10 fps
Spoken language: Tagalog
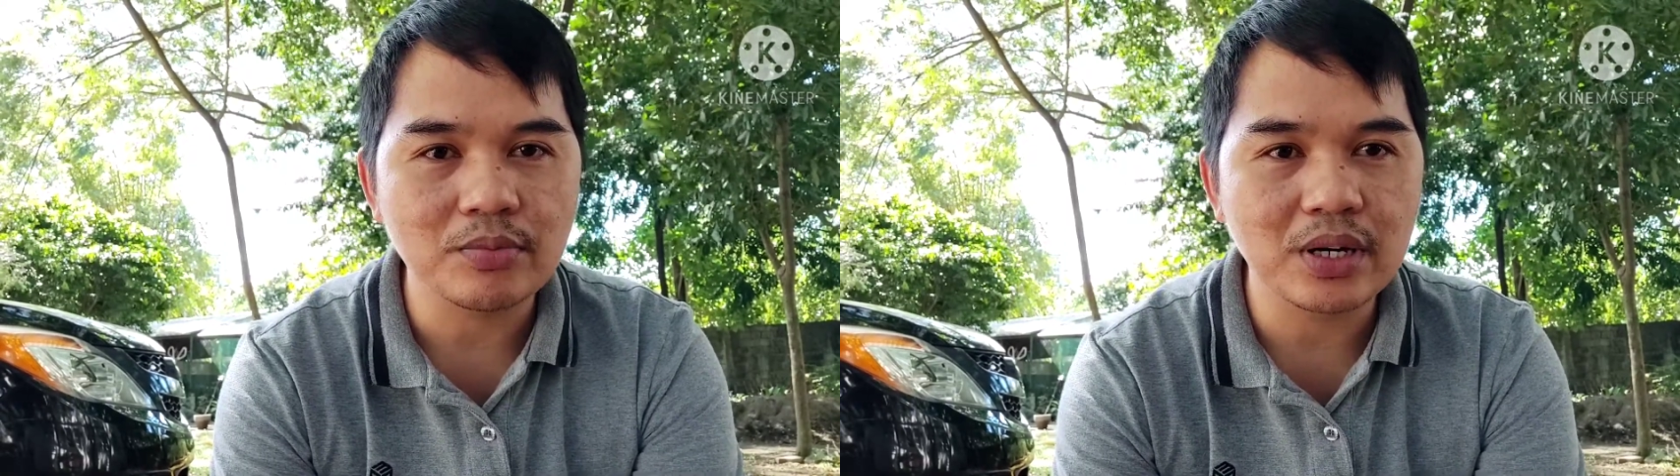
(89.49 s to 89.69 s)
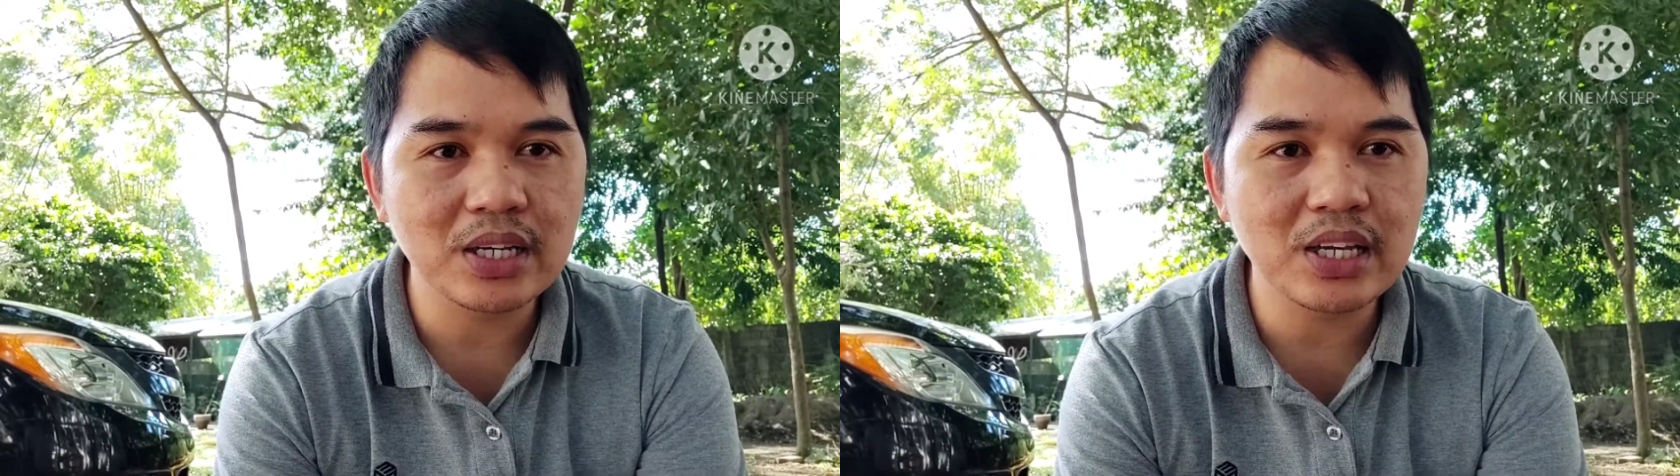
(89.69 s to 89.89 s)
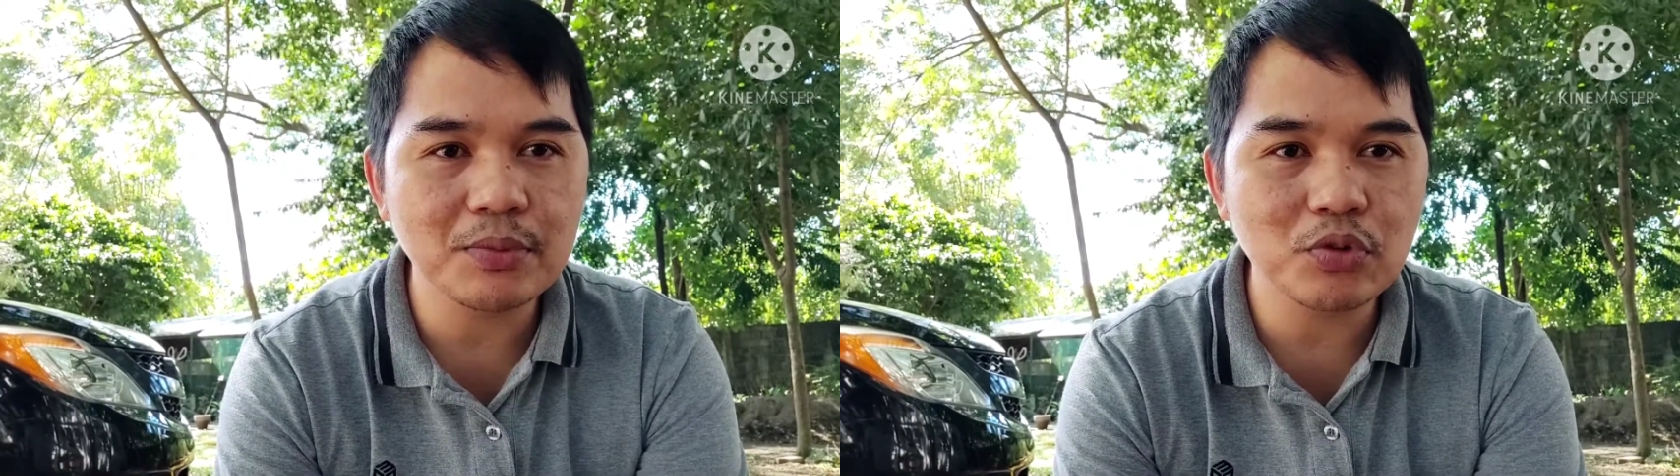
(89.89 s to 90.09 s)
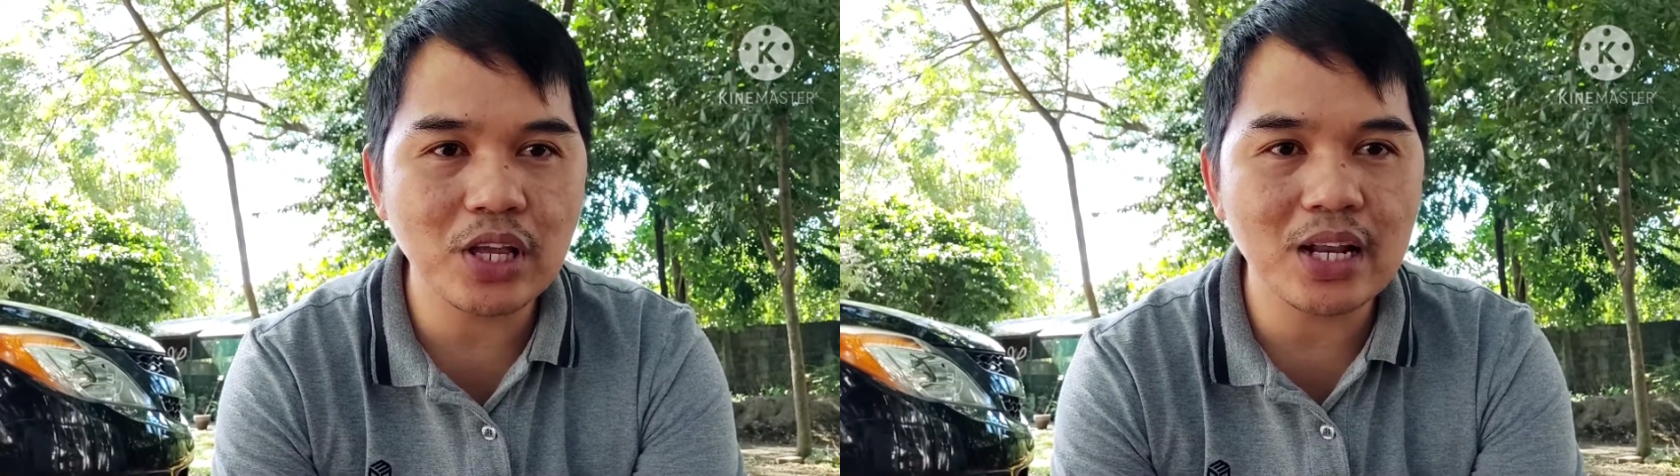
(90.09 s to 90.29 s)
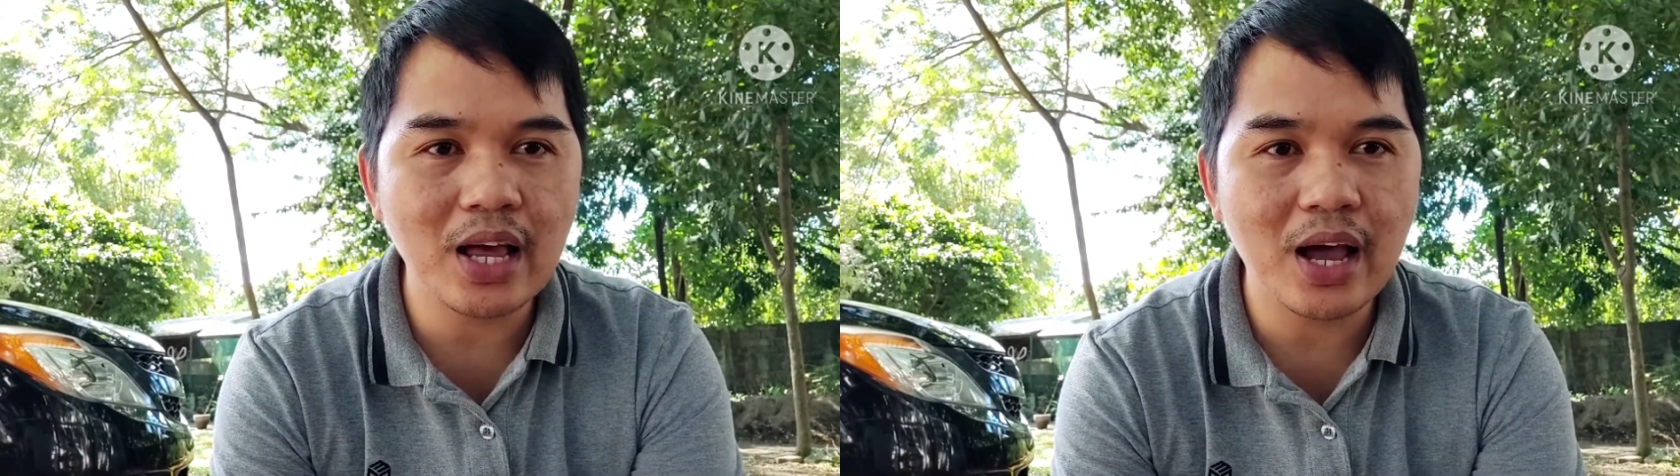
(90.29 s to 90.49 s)
Mag-ingat po
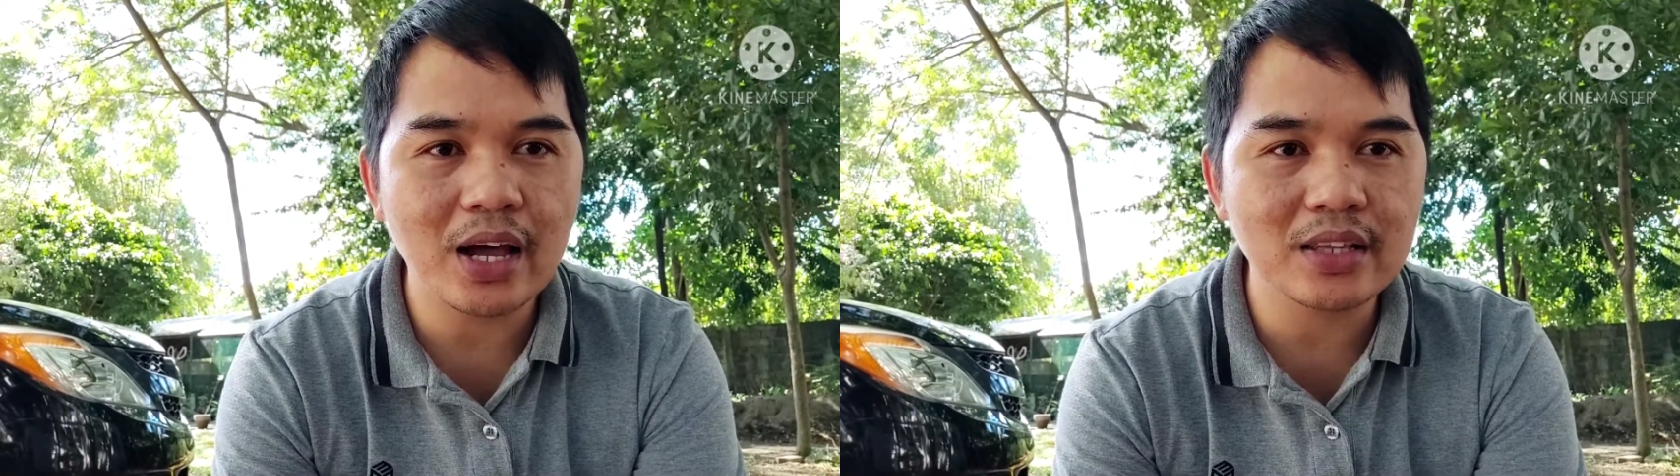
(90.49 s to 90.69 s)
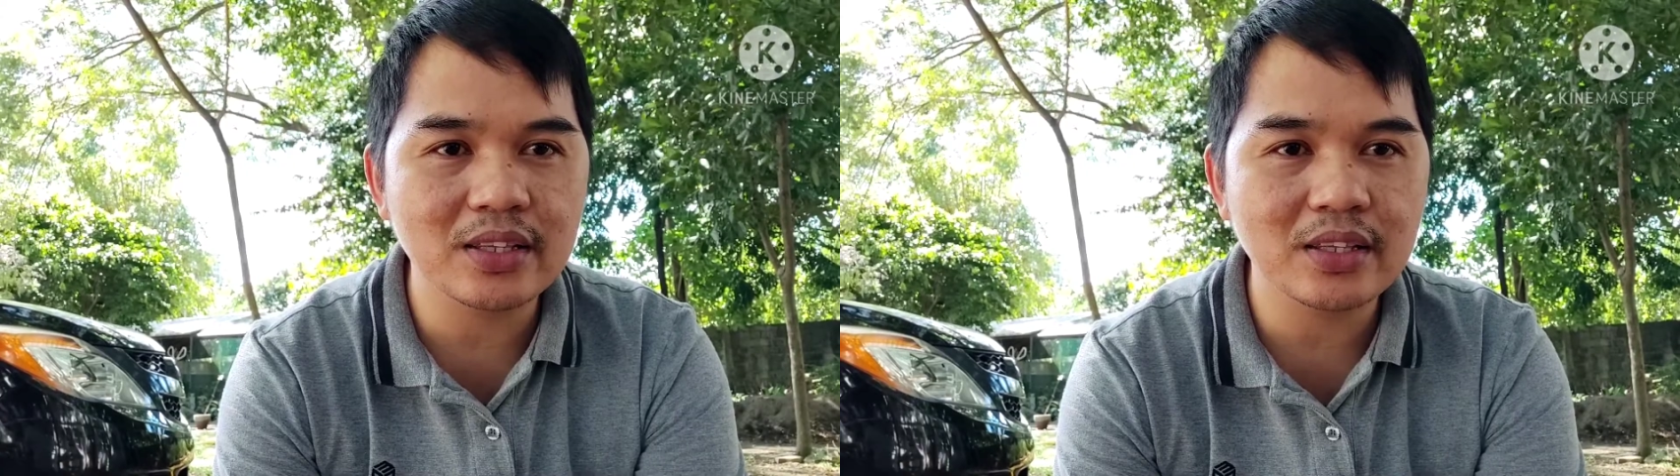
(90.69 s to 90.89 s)
tayong lahat.